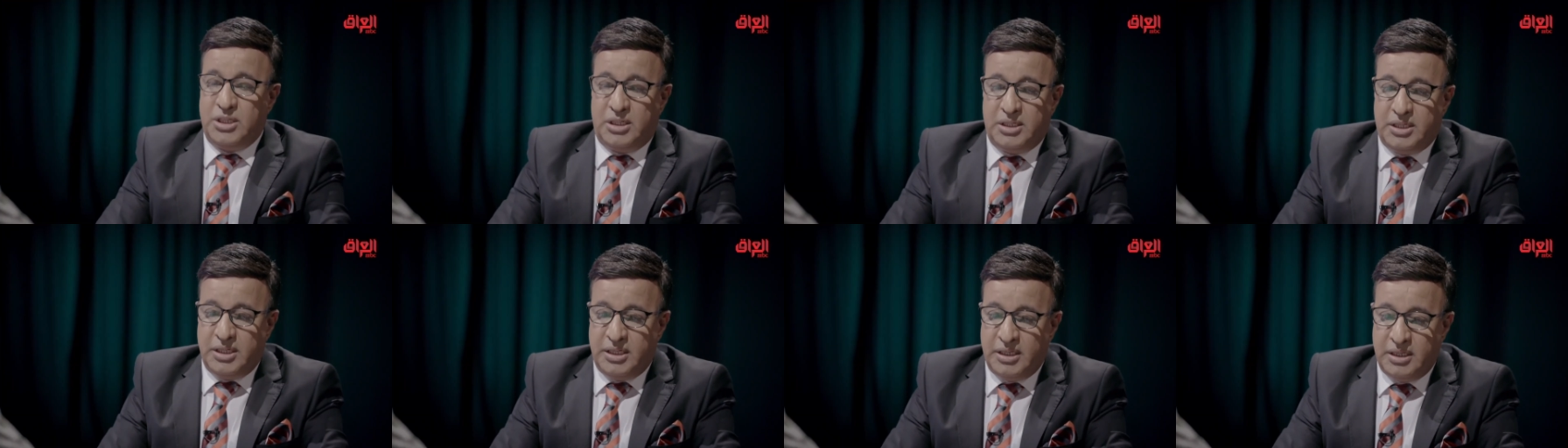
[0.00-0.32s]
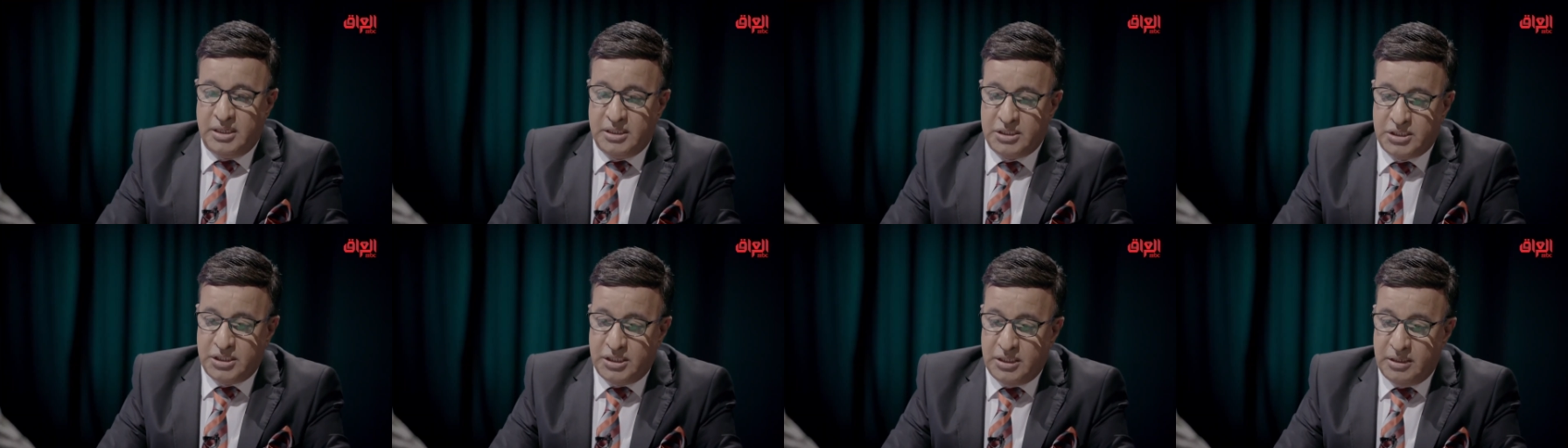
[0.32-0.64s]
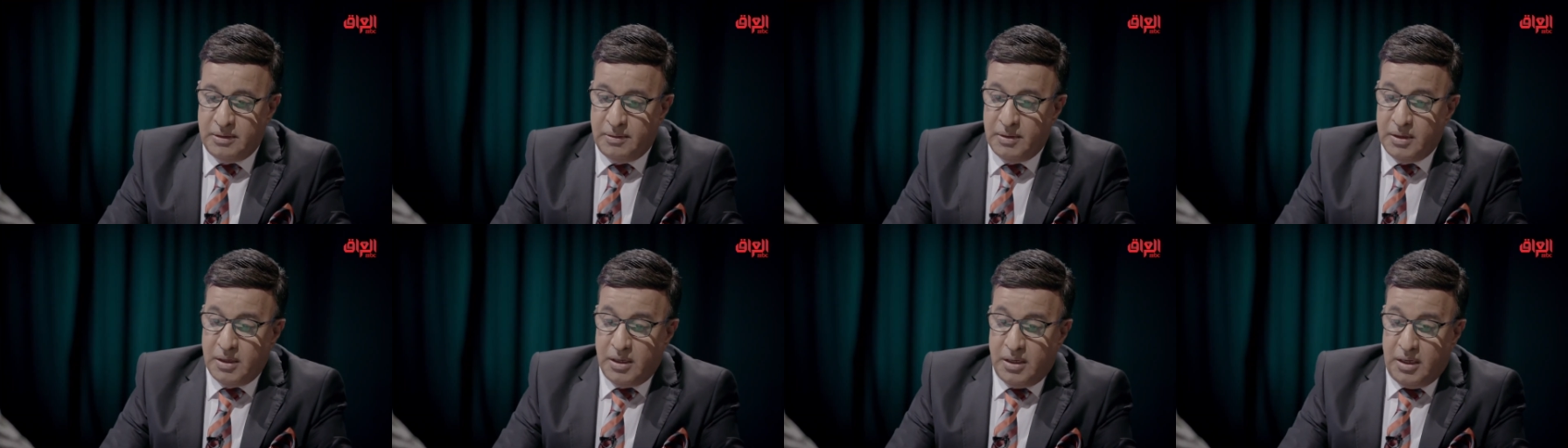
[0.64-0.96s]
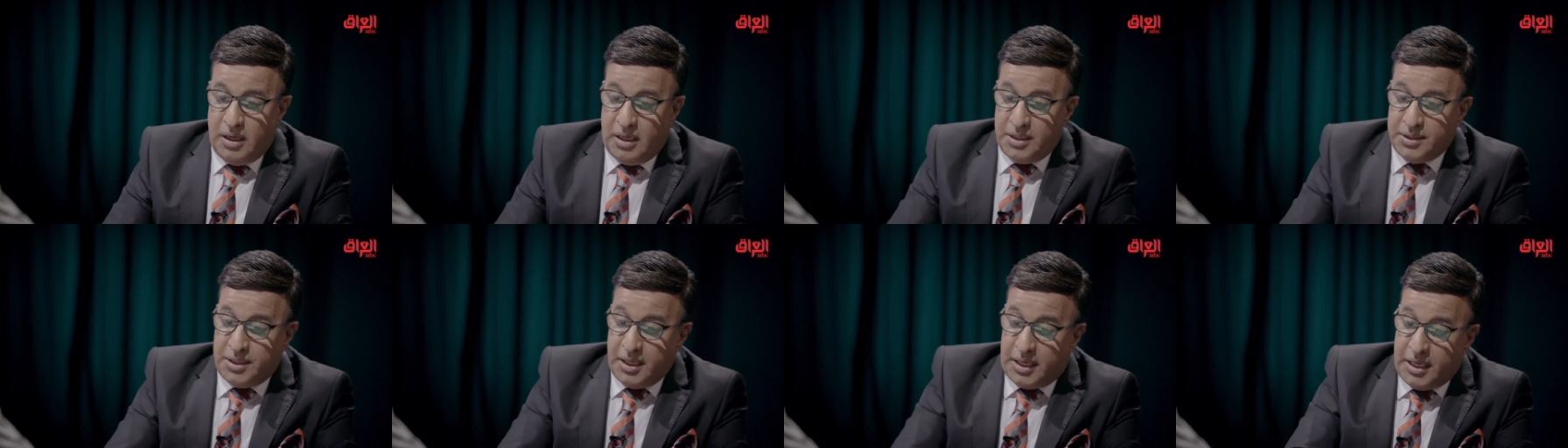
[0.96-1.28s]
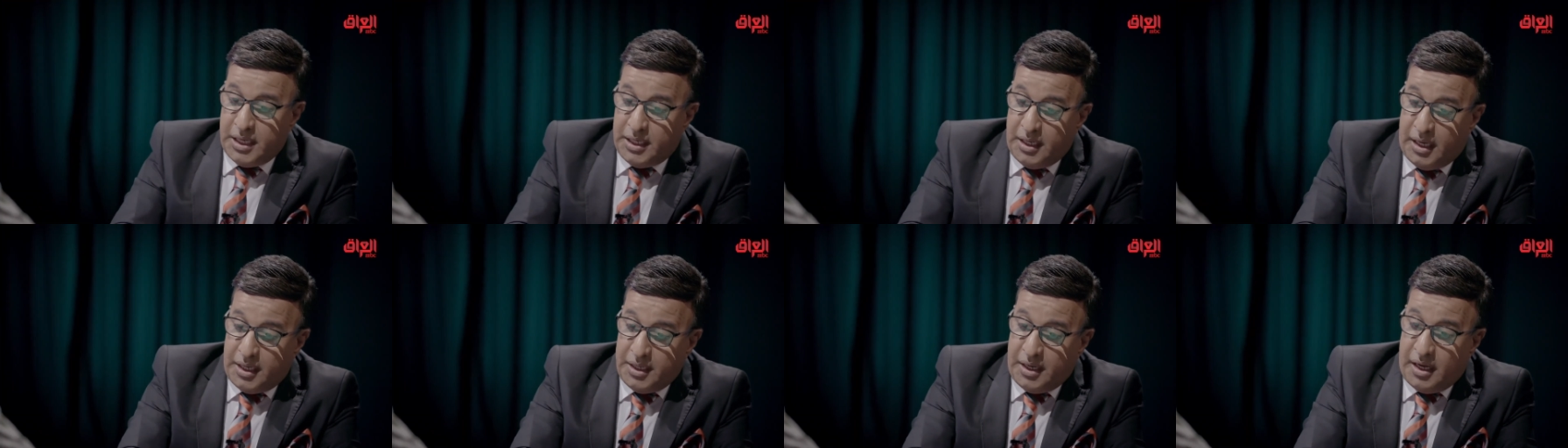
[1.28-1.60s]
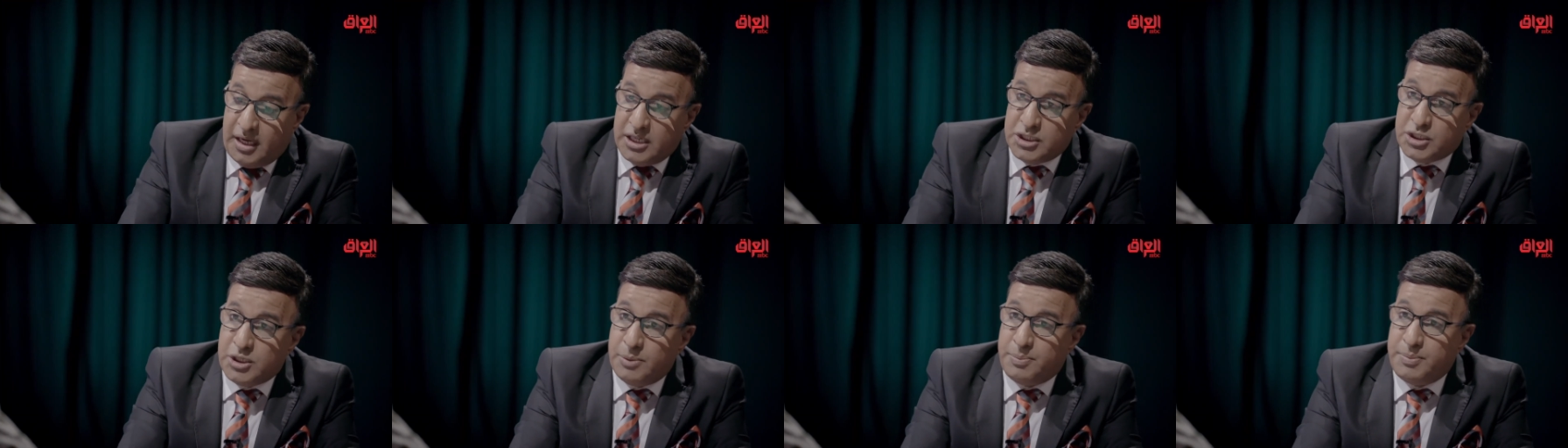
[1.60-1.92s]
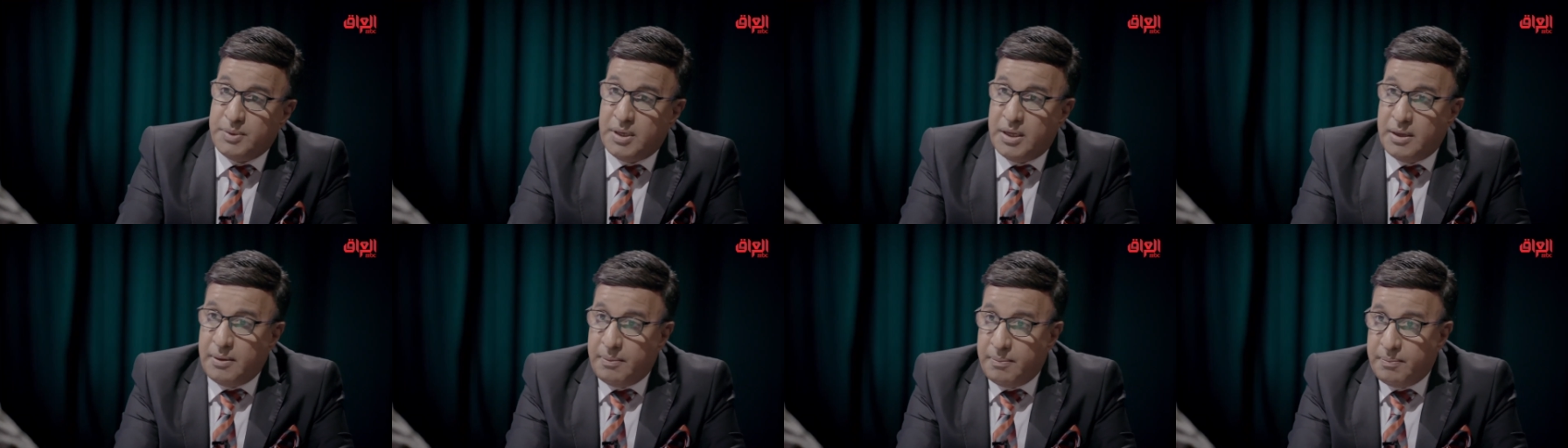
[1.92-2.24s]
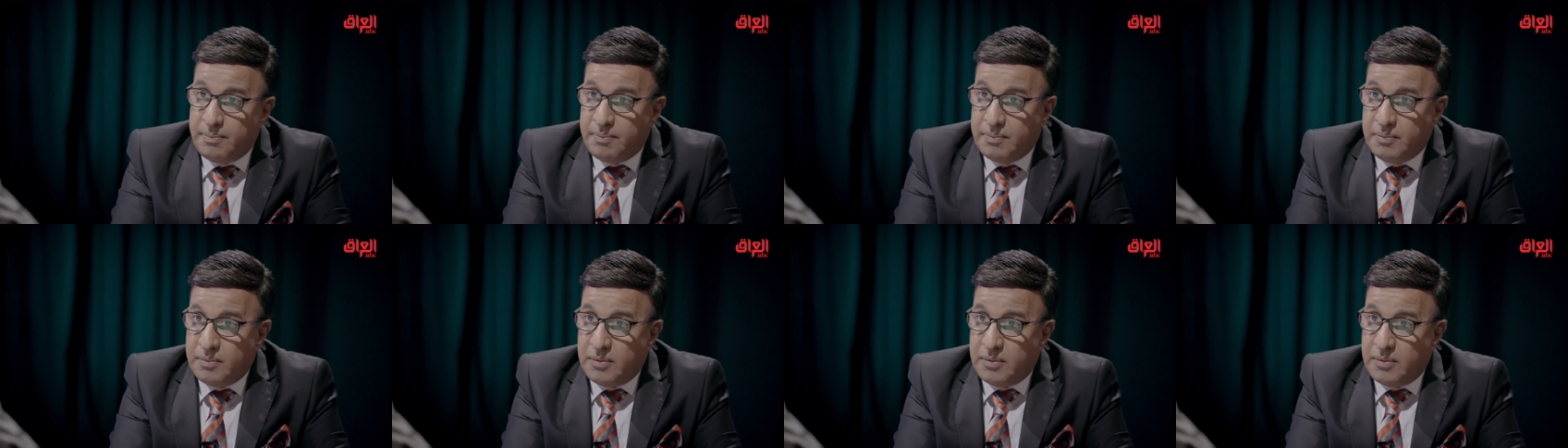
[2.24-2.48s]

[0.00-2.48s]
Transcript: جلديه شيء عندك هنا هاي جبنه